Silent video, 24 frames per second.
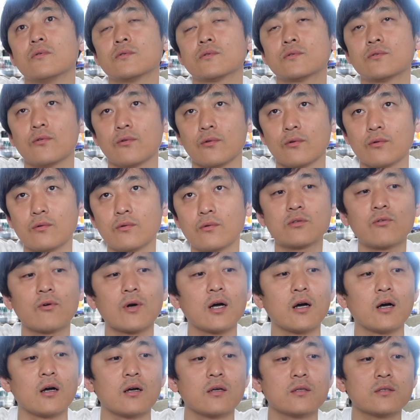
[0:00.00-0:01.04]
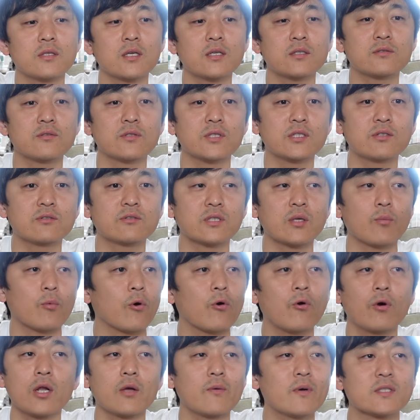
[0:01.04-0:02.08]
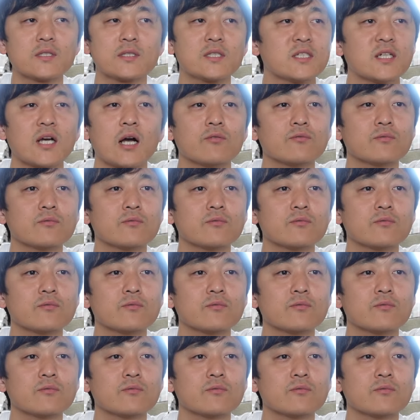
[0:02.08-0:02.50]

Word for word: そうとか点数低くてもこれは違うっ